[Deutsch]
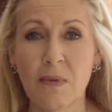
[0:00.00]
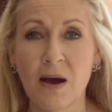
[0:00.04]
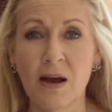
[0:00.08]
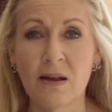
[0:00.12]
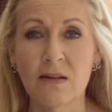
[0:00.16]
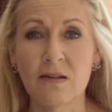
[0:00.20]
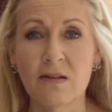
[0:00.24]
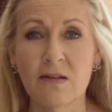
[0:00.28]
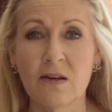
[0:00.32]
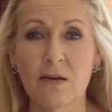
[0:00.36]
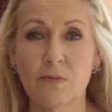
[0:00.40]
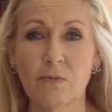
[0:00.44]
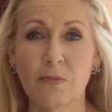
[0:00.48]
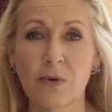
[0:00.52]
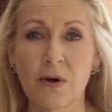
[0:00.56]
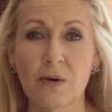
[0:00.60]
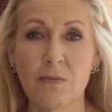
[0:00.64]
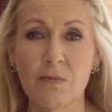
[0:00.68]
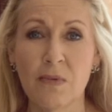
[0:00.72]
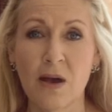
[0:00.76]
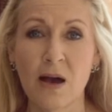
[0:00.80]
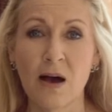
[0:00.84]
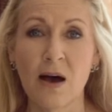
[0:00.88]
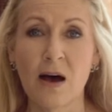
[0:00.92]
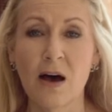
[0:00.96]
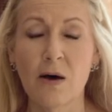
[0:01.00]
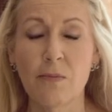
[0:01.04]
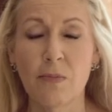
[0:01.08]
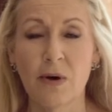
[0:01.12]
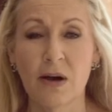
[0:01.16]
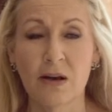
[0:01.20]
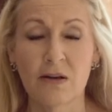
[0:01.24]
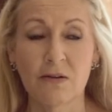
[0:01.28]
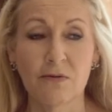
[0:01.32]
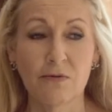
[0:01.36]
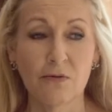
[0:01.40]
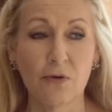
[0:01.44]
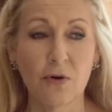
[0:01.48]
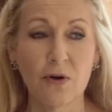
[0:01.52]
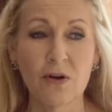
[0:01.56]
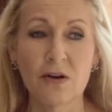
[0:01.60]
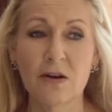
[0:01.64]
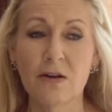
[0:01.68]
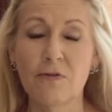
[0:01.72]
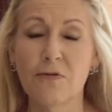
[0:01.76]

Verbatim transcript: Mindset primär arbeiten wollen,